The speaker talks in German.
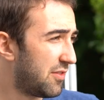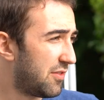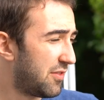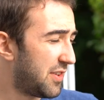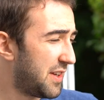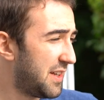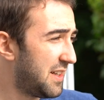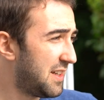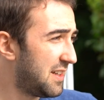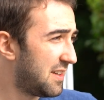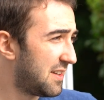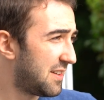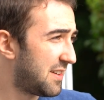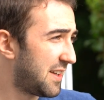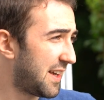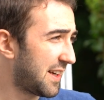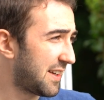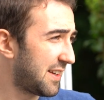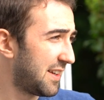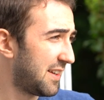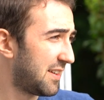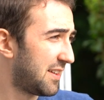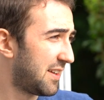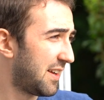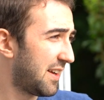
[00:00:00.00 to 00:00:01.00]
Viel
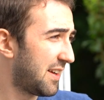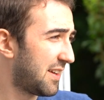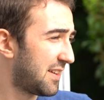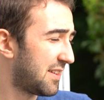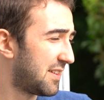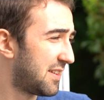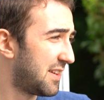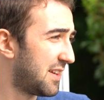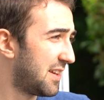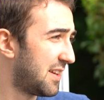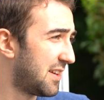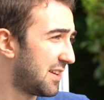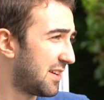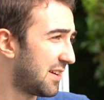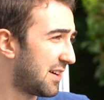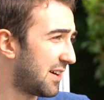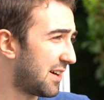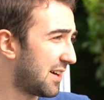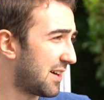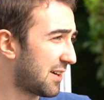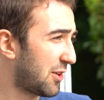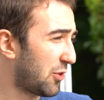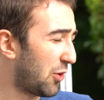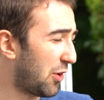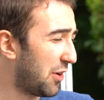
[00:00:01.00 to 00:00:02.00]
der Kritik, die
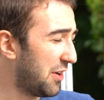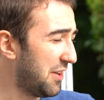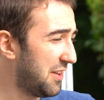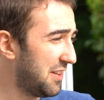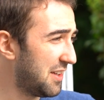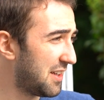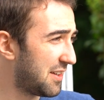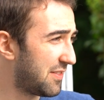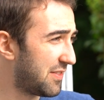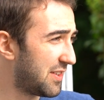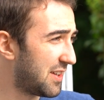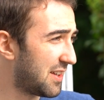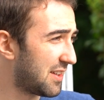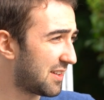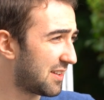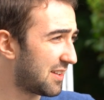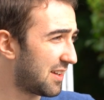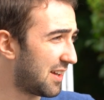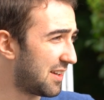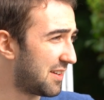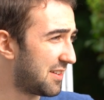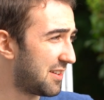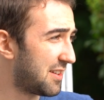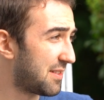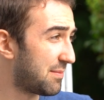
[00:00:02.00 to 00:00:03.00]
äh, geäußert
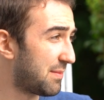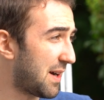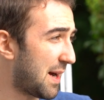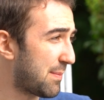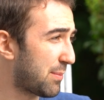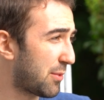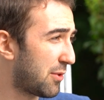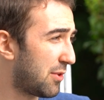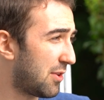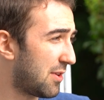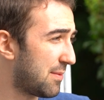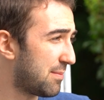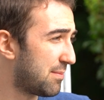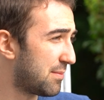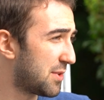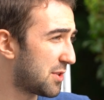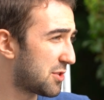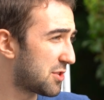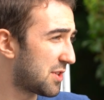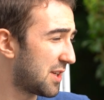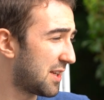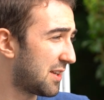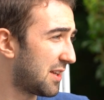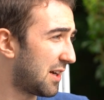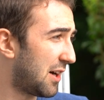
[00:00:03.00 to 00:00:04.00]
wird an diesem Abkommen,
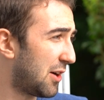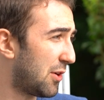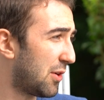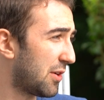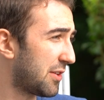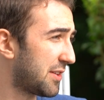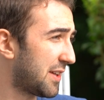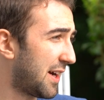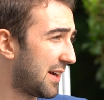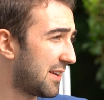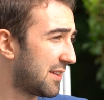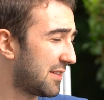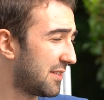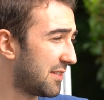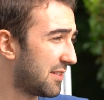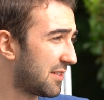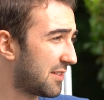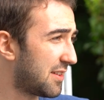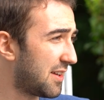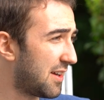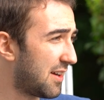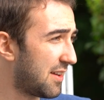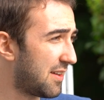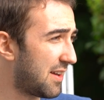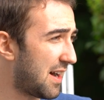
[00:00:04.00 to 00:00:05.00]
besteht auch
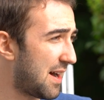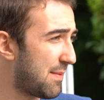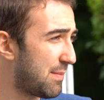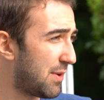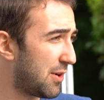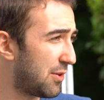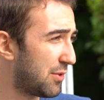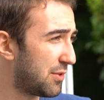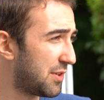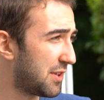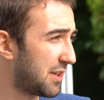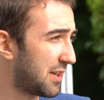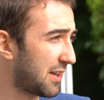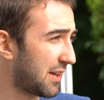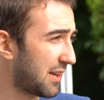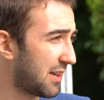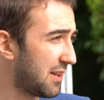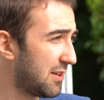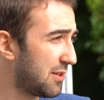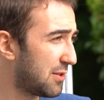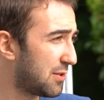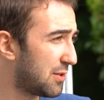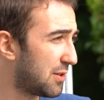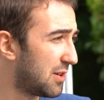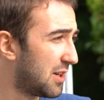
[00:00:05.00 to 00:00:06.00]
seitens der Nama und
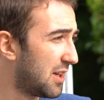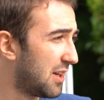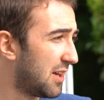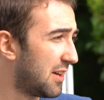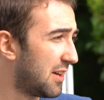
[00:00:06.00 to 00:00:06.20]
Herero,